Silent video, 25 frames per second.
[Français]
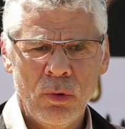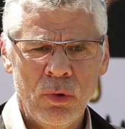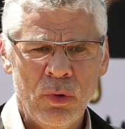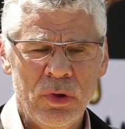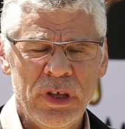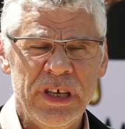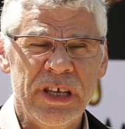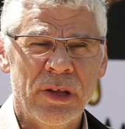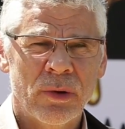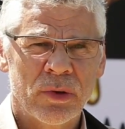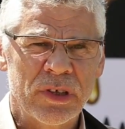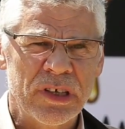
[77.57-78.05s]

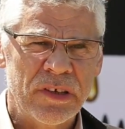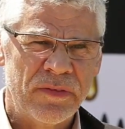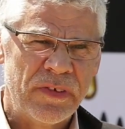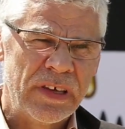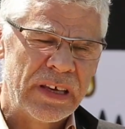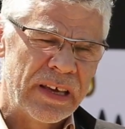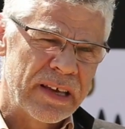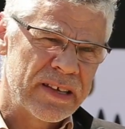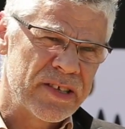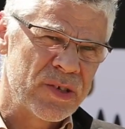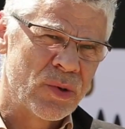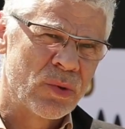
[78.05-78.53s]
une
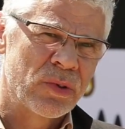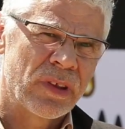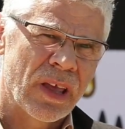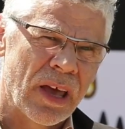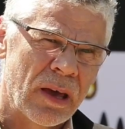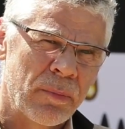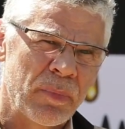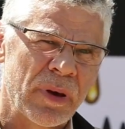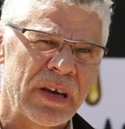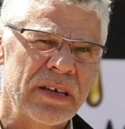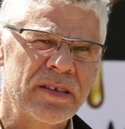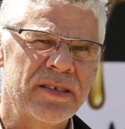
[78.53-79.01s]
identification
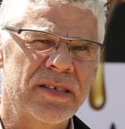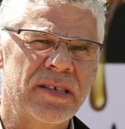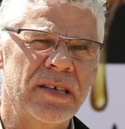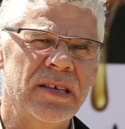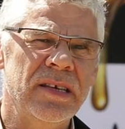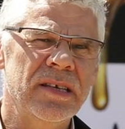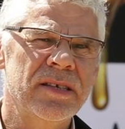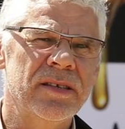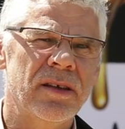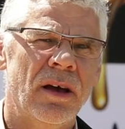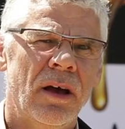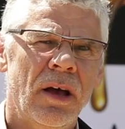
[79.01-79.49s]
très
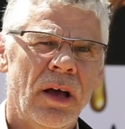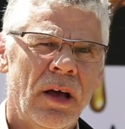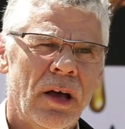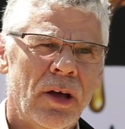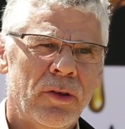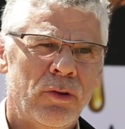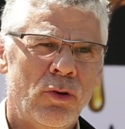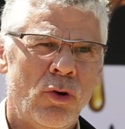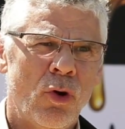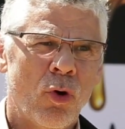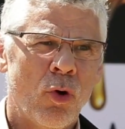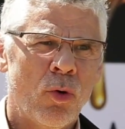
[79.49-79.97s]
précise
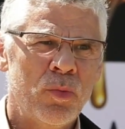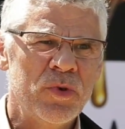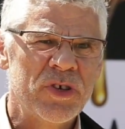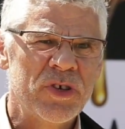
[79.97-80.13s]
de leur